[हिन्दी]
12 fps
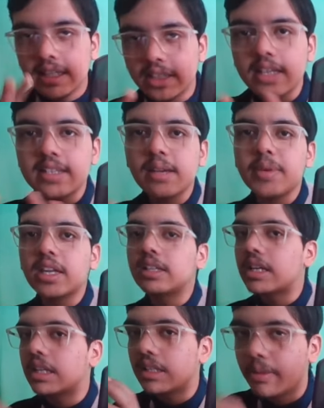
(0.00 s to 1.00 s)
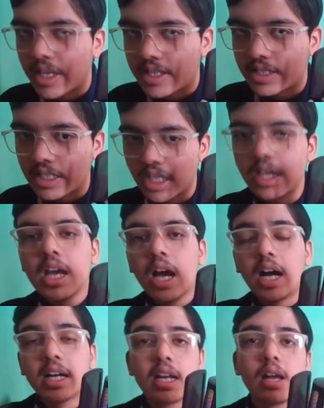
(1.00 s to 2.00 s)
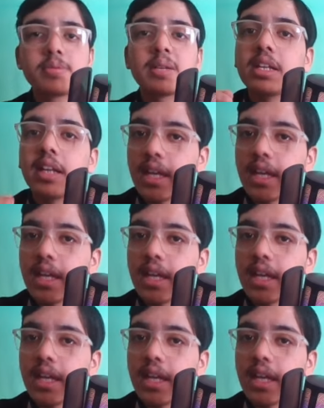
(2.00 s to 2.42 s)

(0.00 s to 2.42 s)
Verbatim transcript: इतने समय के अंदर अंदर भेज दीजिए अगर आप सभी